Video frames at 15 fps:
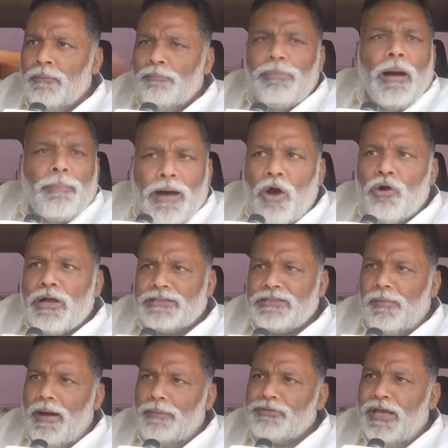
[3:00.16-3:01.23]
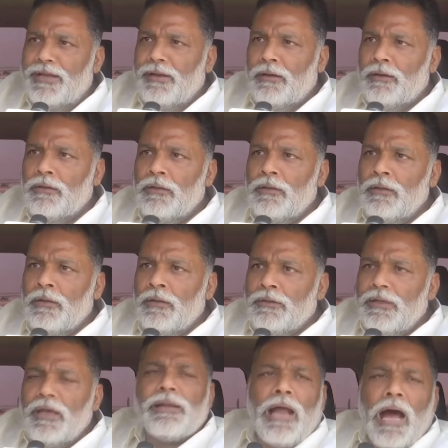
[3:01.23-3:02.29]
बाबाओं का जवाब देना
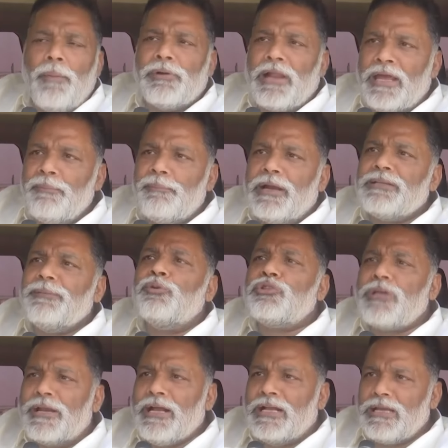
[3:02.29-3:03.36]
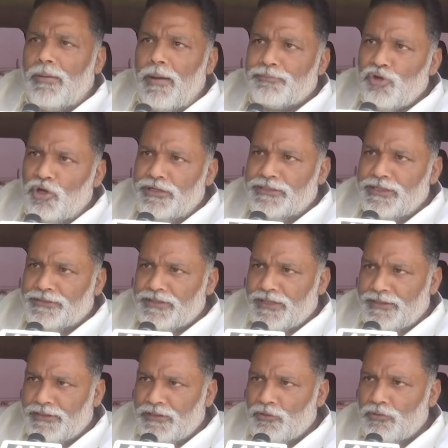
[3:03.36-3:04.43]
ये राम रहीम ब्रजभूषण का जवाब क्यों नहीं देते
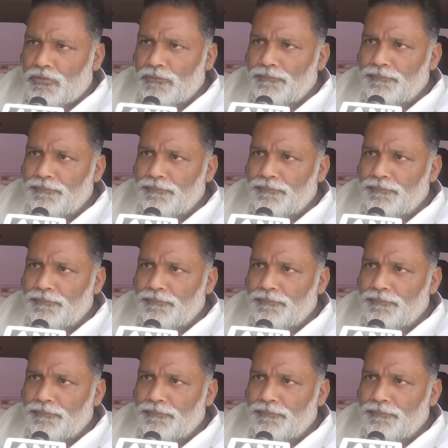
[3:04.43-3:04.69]
हैं ये लोग